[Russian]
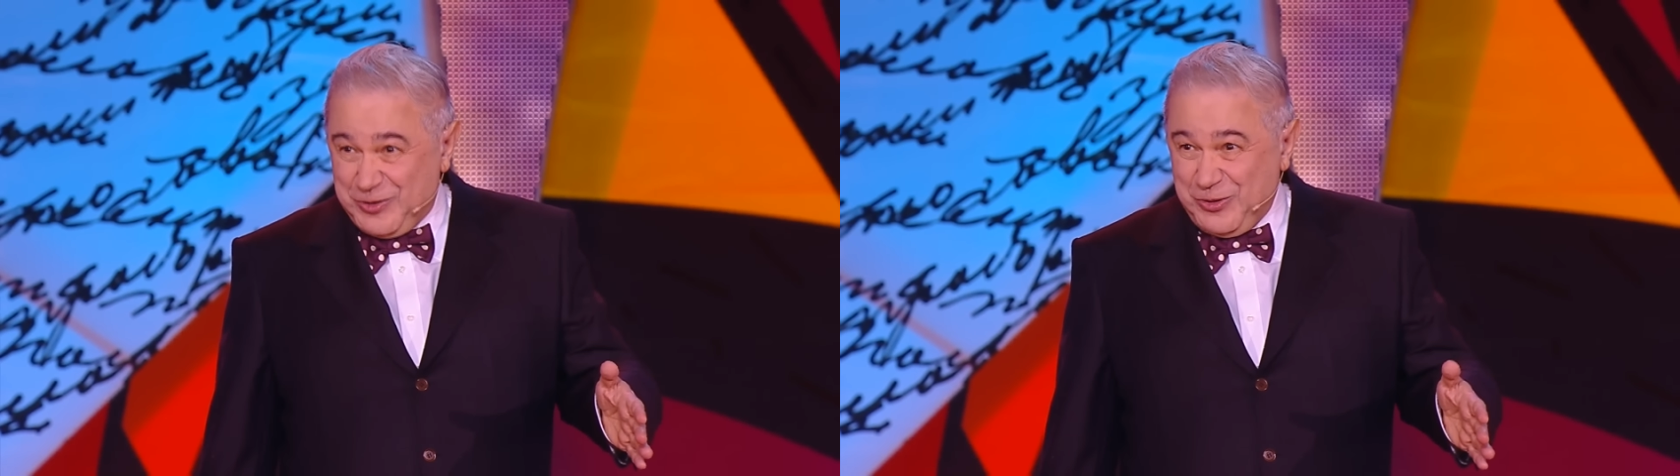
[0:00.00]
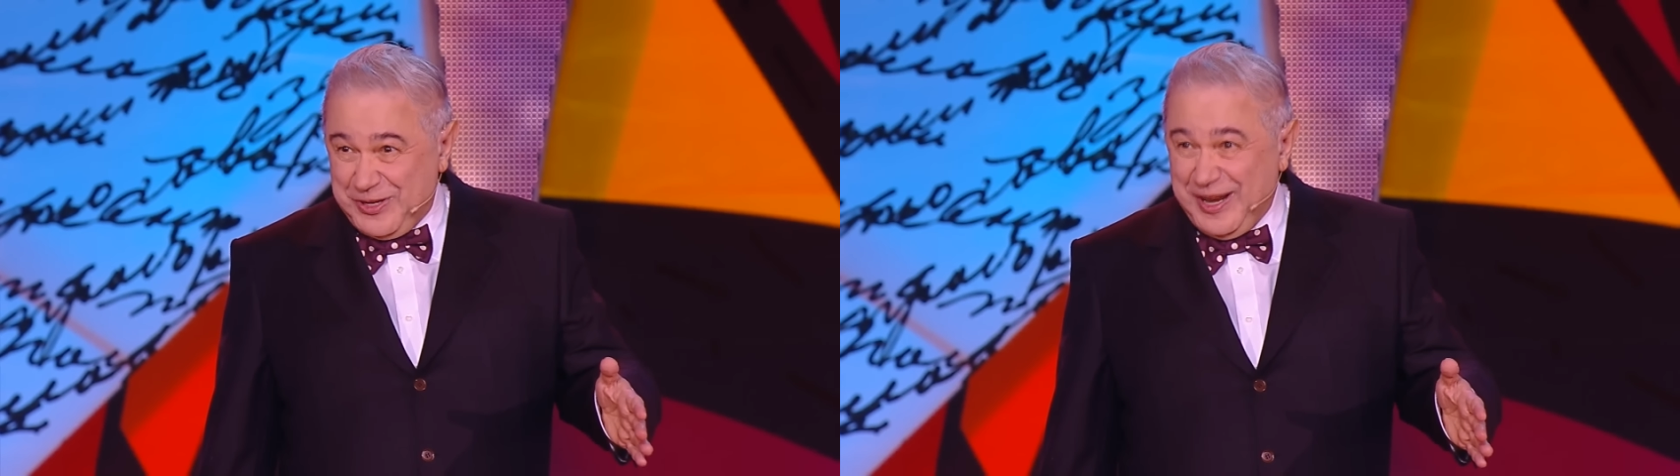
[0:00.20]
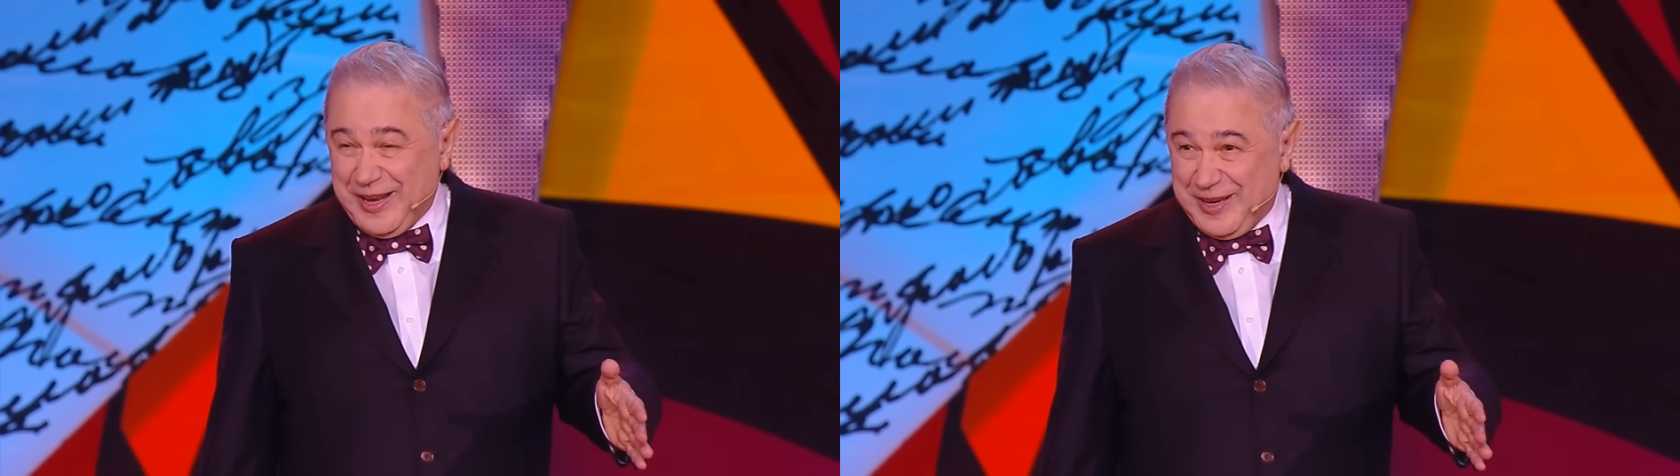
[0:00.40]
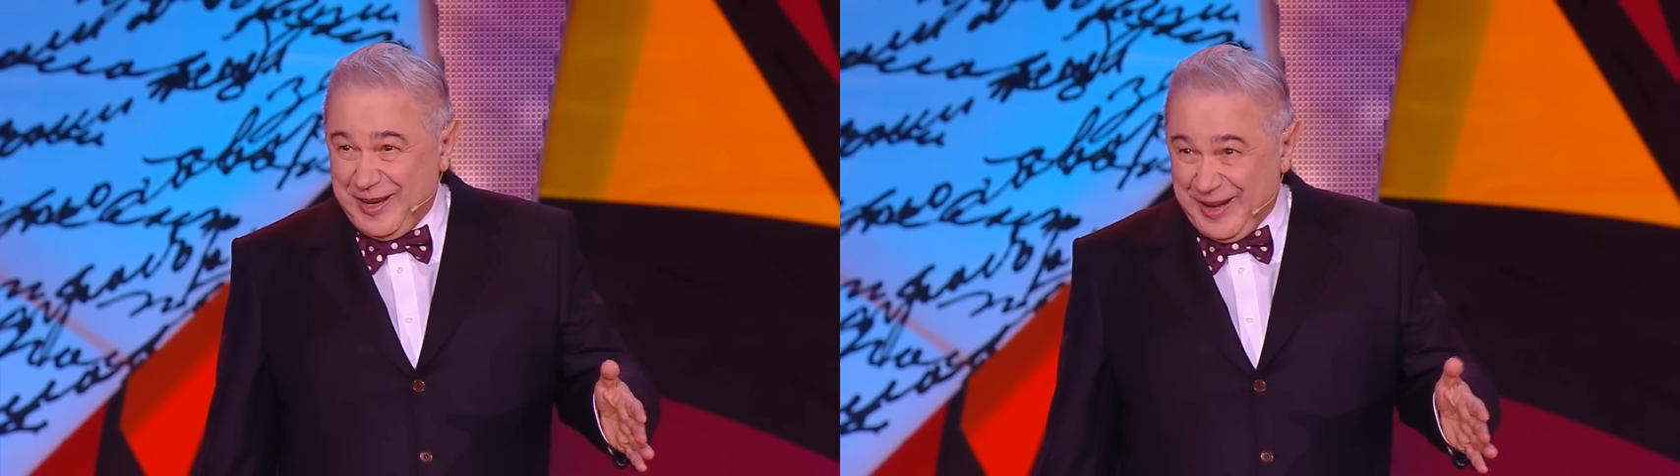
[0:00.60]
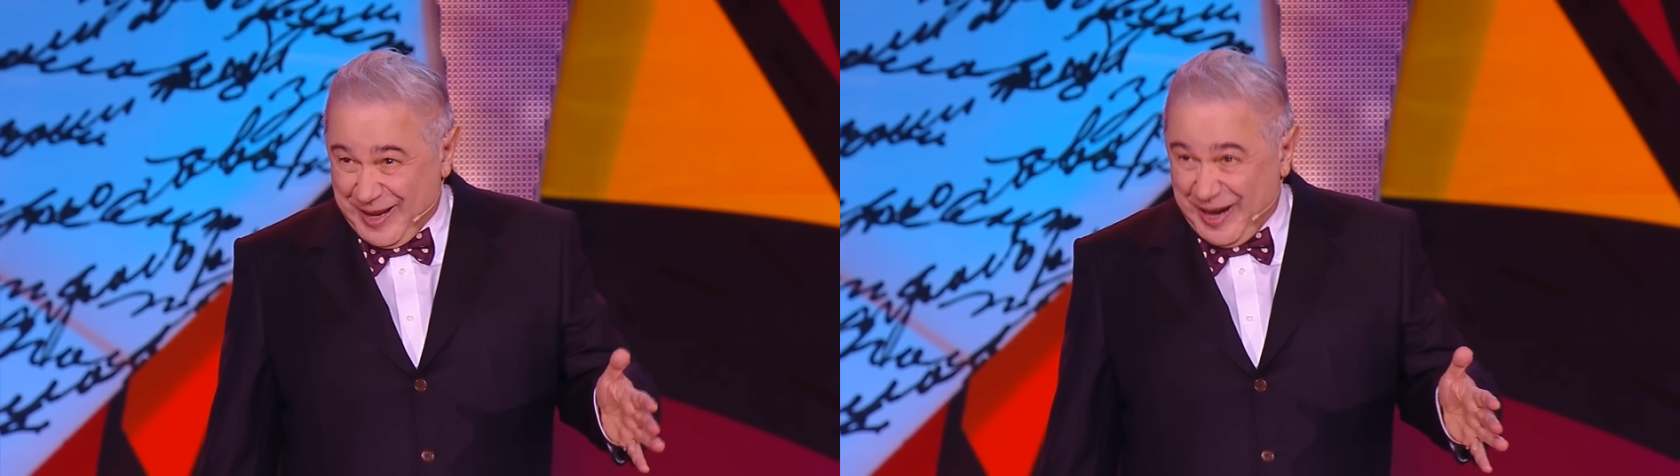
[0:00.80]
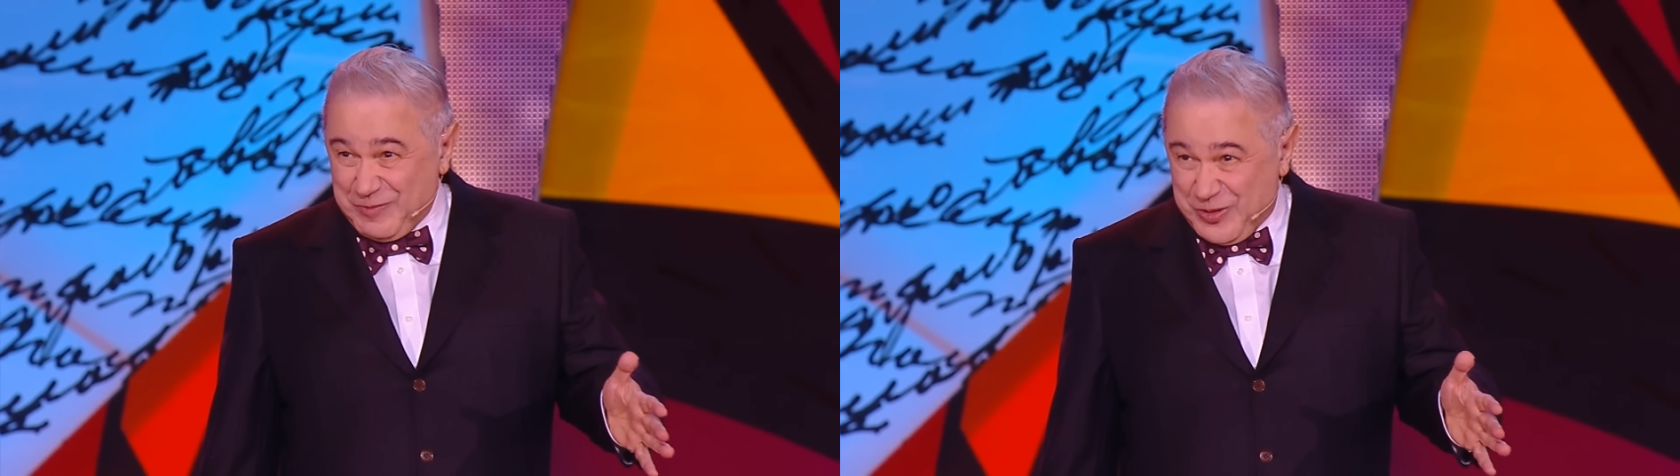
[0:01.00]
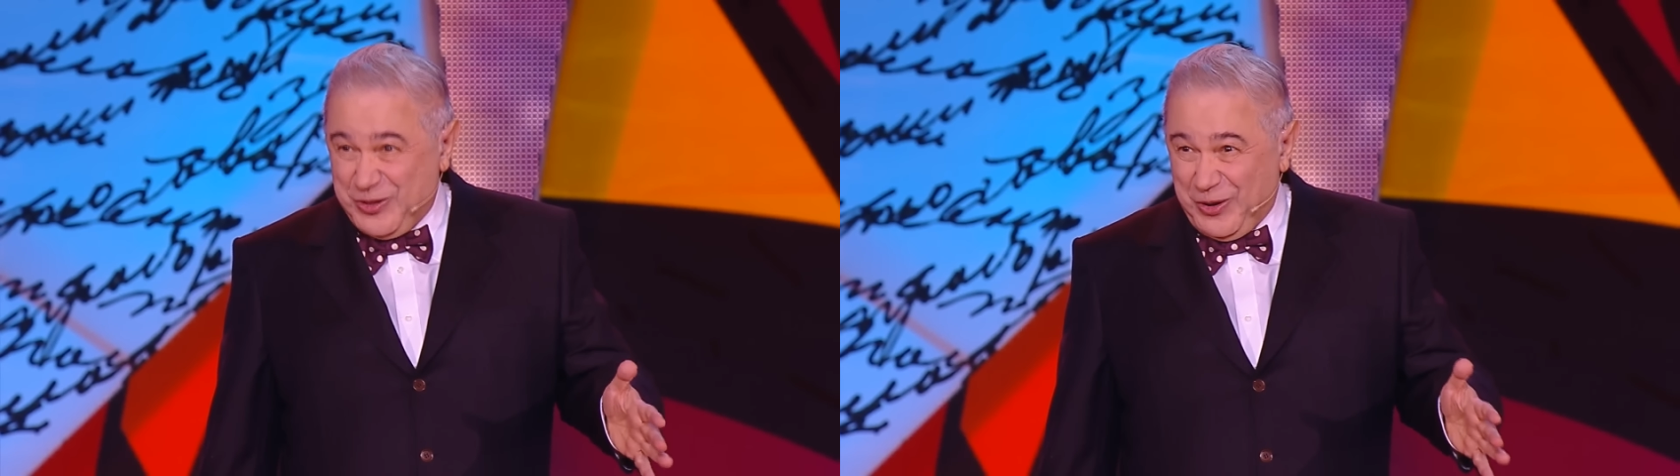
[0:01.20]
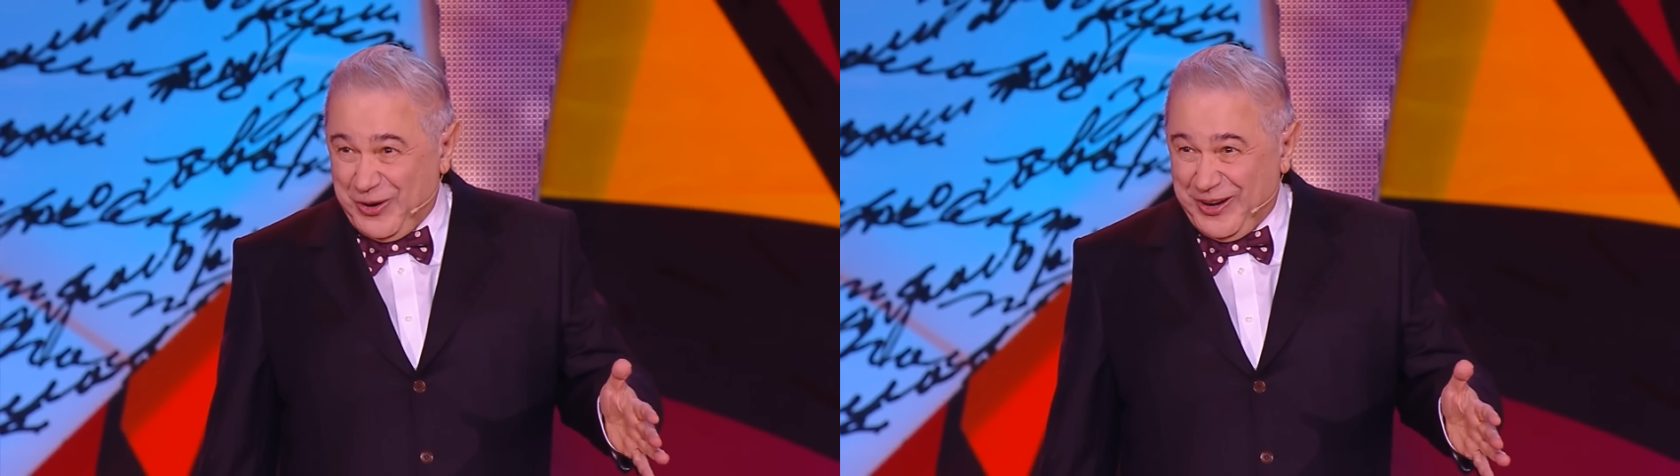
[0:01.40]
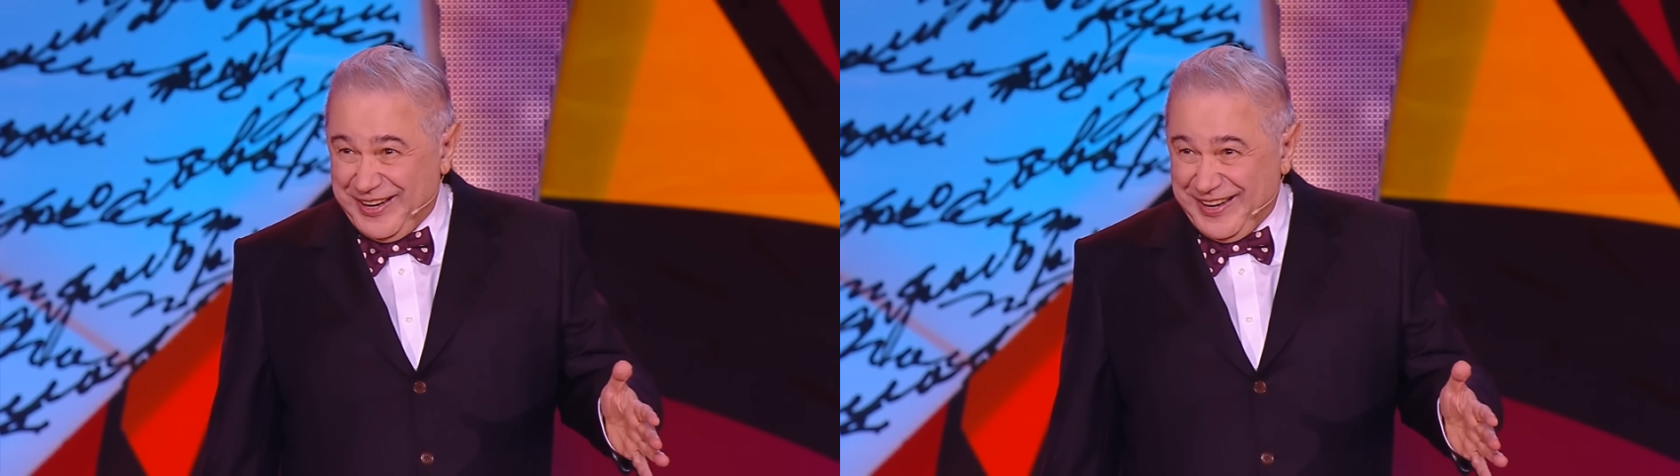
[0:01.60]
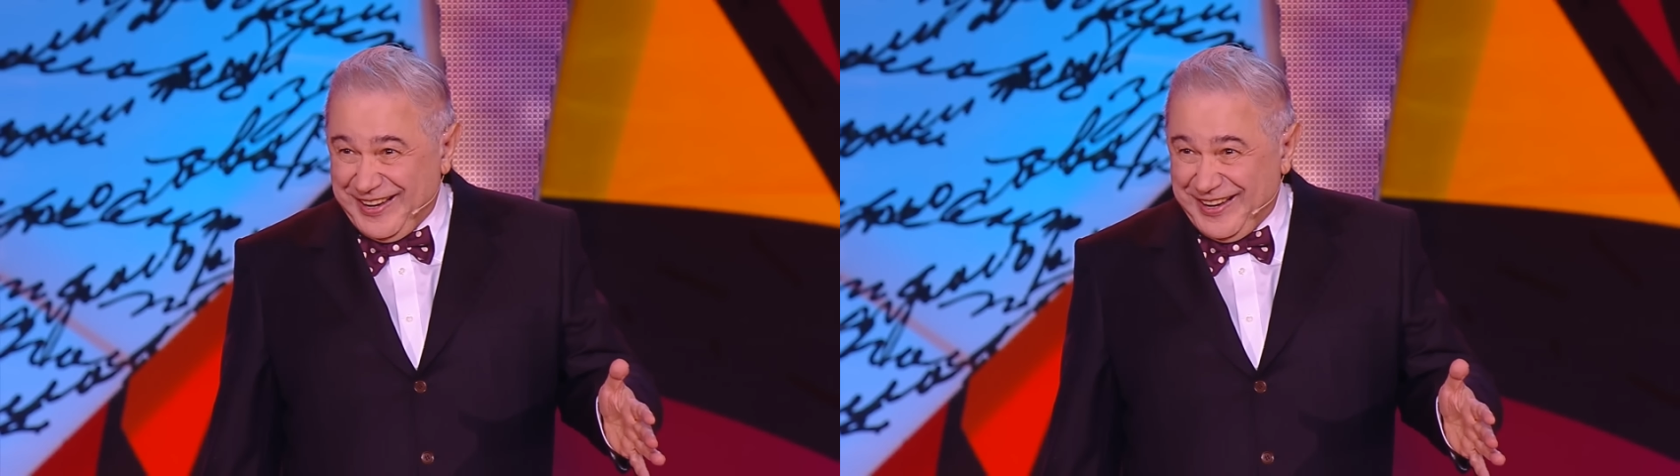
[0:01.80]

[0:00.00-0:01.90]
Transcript: суслятины грамм сто?